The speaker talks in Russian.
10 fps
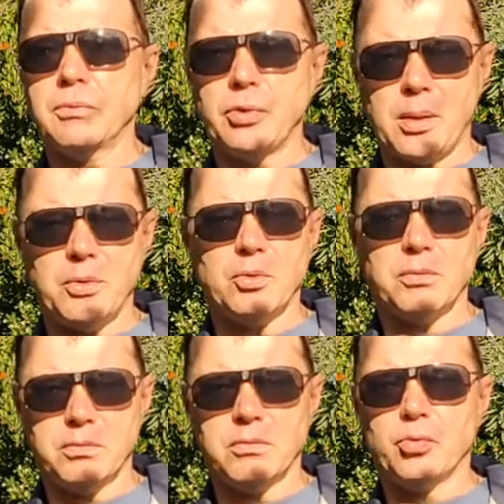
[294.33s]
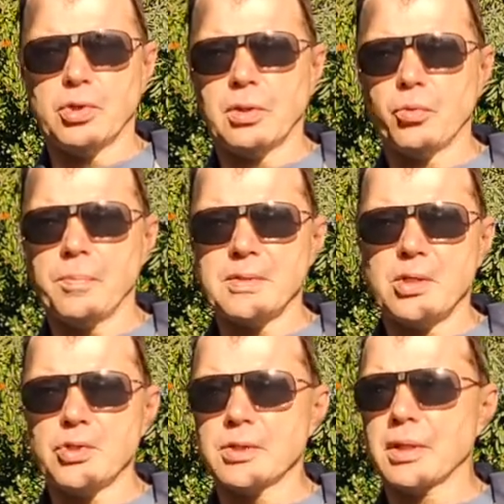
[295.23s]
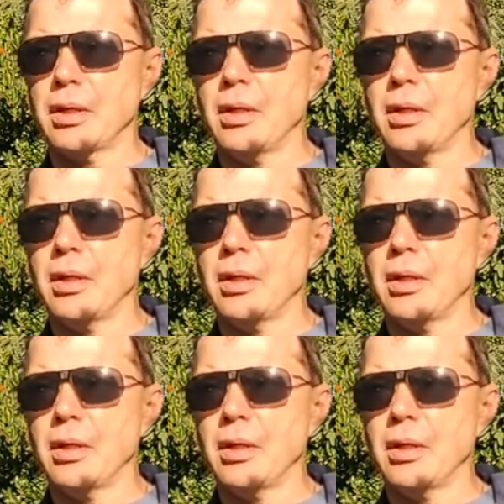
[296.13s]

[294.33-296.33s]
ну, я имею в виду уже такой пассажирский,